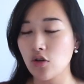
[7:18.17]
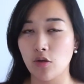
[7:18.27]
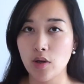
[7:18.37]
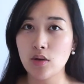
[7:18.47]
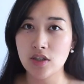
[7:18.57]

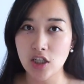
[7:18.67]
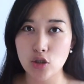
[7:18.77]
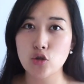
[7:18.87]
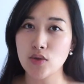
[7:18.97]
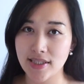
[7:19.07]
有没有
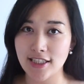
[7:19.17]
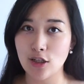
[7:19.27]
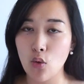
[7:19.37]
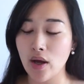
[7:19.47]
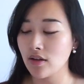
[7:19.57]
特殊
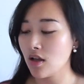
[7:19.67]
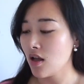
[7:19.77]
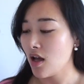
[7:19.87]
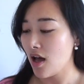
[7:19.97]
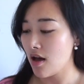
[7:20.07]
习惯？
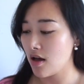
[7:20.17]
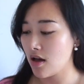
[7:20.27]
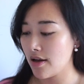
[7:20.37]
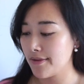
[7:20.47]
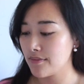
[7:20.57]

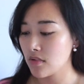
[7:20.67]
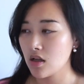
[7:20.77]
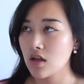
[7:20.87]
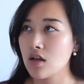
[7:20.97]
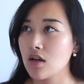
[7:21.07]
嗯，
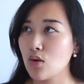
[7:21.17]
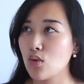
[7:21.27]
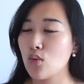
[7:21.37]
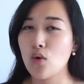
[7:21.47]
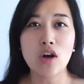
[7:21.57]

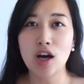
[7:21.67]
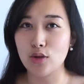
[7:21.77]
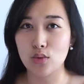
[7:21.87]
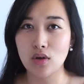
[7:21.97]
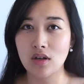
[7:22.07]
我有
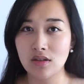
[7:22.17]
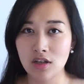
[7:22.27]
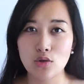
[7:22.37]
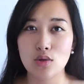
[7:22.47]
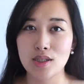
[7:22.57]
很多
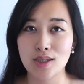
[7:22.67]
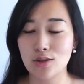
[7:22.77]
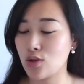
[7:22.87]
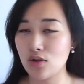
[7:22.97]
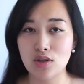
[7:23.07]
特殊习
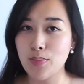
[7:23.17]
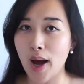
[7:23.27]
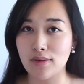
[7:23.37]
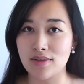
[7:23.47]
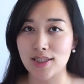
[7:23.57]
惯，全都是不
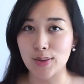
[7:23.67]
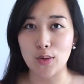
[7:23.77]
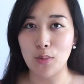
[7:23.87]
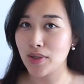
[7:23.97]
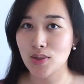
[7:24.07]
好的习
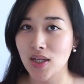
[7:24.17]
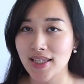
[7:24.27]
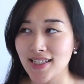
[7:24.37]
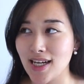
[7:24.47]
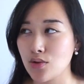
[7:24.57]
惯，我不希
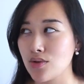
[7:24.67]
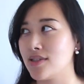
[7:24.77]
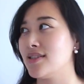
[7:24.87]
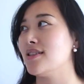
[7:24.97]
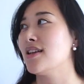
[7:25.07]
望大家
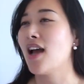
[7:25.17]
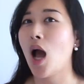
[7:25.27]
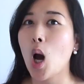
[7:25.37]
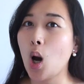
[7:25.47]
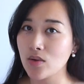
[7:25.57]
学习
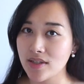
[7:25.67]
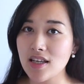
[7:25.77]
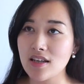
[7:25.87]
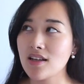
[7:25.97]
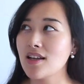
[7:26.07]
熬
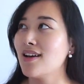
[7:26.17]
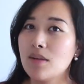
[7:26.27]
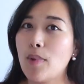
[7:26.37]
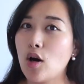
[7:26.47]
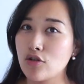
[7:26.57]
夜、
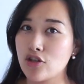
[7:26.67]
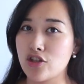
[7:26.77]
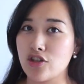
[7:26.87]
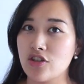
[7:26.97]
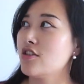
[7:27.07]
暴
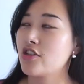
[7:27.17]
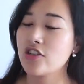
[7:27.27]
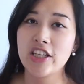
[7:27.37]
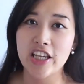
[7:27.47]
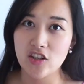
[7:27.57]
食、
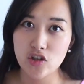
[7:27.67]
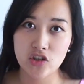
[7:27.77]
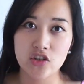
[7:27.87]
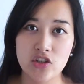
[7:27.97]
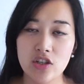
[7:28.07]
吃甜
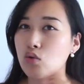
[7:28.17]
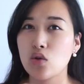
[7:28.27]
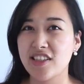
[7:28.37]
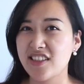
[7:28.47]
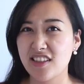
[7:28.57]
食、
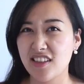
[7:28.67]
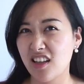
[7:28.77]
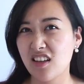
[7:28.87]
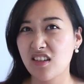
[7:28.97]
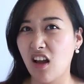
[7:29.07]
作息
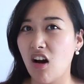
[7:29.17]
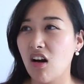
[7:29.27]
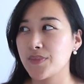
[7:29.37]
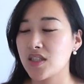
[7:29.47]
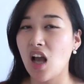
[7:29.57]
颠
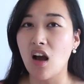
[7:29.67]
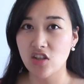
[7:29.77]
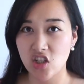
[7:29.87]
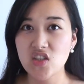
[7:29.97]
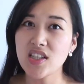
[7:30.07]
倒、
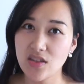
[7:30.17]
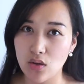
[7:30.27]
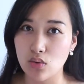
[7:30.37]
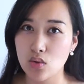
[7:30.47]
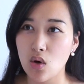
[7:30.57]
长时间
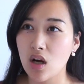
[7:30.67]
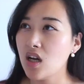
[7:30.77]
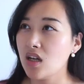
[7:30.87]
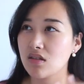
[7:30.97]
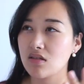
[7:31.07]
久坐。
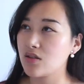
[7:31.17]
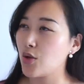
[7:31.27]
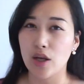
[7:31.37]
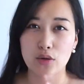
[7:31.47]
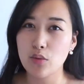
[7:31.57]

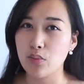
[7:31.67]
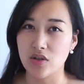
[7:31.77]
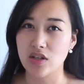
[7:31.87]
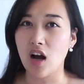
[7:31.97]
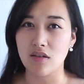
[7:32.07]
全都不
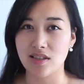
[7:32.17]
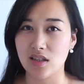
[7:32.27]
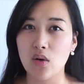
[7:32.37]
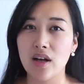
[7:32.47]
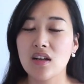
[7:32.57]
是好
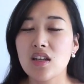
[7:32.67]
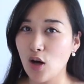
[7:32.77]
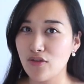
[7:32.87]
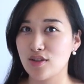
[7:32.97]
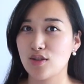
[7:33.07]
习惯，
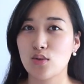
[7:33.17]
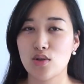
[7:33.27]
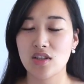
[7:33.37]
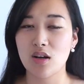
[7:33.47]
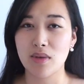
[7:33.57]
老粉丝都
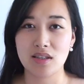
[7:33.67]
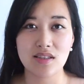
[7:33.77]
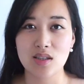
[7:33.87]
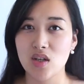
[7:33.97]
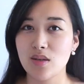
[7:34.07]
知道。每
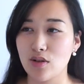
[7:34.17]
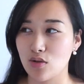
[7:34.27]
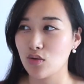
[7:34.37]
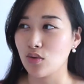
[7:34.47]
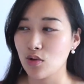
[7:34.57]
次写完一
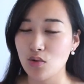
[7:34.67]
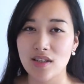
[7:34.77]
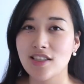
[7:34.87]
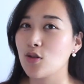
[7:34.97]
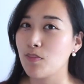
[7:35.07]
本书，我都
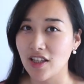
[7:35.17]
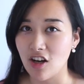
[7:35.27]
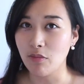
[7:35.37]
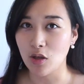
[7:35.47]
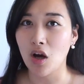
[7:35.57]
觉得这个半
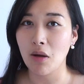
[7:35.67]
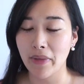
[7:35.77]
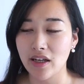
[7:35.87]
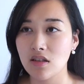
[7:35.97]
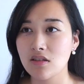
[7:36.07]
条命快
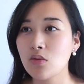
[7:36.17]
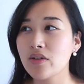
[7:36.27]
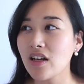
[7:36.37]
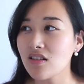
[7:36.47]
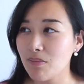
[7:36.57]
没了。因
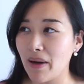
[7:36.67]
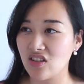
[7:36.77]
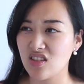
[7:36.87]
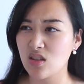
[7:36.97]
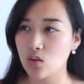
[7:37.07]
为当你
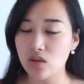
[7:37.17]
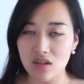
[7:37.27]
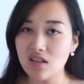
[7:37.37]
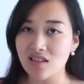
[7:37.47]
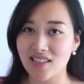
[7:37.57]
把这些所有
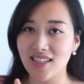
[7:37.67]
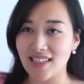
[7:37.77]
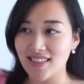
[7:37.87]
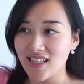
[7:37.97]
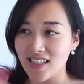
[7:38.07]
的恶习
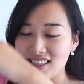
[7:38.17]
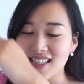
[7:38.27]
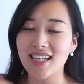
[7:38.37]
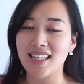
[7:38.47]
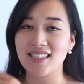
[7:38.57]
累积、累积
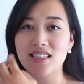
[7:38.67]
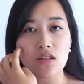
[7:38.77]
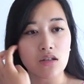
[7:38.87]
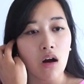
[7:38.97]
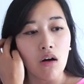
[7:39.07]
再累积
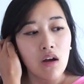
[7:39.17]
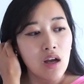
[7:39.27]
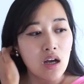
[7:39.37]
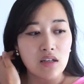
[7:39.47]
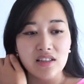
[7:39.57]
的时候，
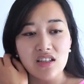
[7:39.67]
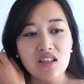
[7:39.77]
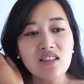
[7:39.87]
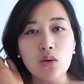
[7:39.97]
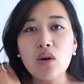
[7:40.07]
你的
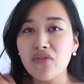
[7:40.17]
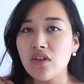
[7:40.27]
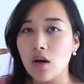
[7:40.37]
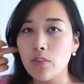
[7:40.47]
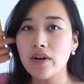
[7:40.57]
身体会
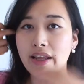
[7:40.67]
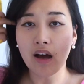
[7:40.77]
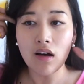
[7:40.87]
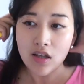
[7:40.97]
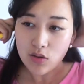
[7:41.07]
负荷不
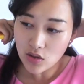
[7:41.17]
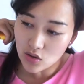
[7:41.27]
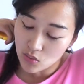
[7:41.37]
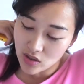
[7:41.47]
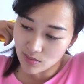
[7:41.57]
了。这
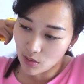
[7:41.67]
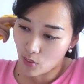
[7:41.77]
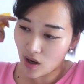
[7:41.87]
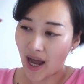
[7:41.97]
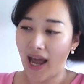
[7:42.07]
就是为什么
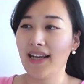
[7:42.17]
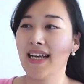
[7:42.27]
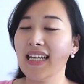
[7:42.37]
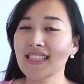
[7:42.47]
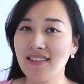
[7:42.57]
我很
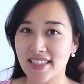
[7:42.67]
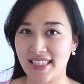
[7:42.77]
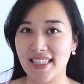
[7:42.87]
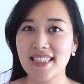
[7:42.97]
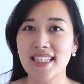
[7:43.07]
很想
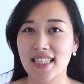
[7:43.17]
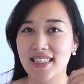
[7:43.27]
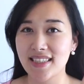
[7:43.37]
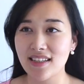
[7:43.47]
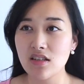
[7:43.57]
提醒
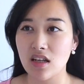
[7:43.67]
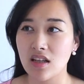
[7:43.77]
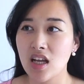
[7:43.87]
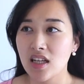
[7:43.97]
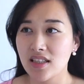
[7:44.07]
新
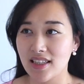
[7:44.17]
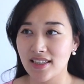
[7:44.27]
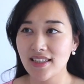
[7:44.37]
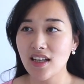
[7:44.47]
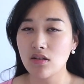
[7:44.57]
人，你
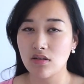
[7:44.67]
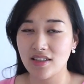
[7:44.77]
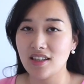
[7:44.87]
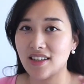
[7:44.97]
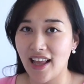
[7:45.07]
一定要有
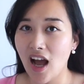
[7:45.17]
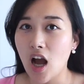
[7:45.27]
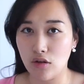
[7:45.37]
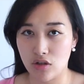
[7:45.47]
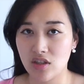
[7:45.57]
一个良
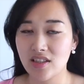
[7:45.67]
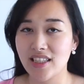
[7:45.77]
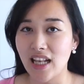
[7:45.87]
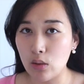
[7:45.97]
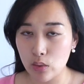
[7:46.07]
好的身
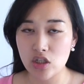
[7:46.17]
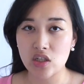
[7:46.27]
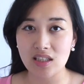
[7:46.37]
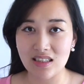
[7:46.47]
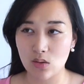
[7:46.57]
体来维
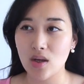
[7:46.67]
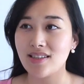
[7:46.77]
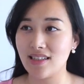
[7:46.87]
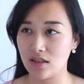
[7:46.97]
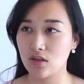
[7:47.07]
持你喜欢
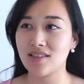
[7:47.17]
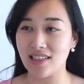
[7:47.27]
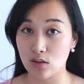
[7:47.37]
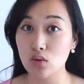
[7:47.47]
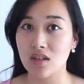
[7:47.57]
写
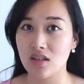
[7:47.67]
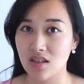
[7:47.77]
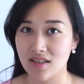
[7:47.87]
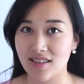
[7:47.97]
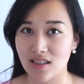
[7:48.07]
写作的
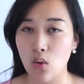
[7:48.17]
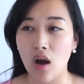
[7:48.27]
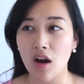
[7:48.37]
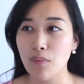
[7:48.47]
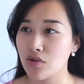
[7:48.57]
这个习
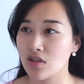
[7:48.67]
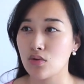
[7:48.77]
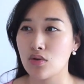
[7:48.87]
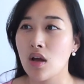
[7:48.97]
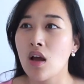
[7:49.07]
惯，而不
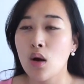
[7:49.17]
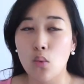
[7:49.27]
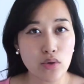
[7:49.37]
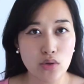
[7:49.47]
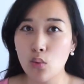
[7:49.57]
是去
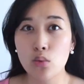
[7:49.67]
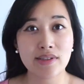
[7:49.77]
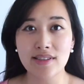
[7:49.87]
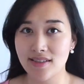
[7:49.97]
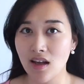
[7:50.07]
无穷无
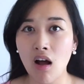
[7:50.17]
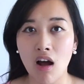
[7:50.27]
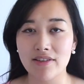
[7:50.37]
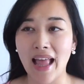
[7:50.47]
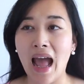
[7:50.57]
尽的消
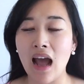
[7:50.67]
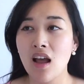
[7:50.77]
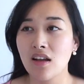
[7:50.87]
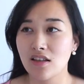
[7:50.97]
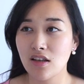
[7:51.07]
耗它。
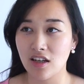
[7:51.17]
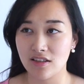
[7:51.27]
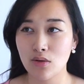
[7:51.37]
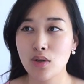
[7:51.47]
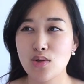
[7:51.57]
你可
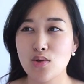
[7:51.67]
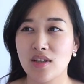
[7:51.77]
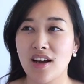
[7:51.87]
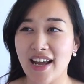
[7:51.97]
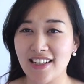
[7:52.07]
能会
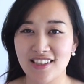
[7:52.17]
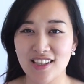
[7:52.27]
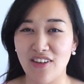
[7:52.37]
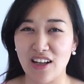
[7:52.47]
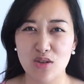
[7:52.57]
觉得，哎，这
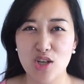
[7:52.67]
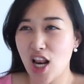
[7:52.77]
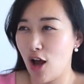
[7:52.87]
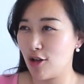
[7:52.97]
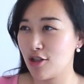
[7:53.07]
些反正都是
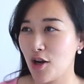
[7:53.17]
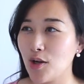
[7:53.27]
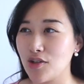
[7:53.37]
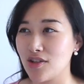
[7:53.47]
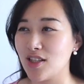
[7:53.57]
老了之
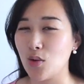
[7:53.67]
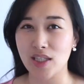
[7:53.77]
后的事情。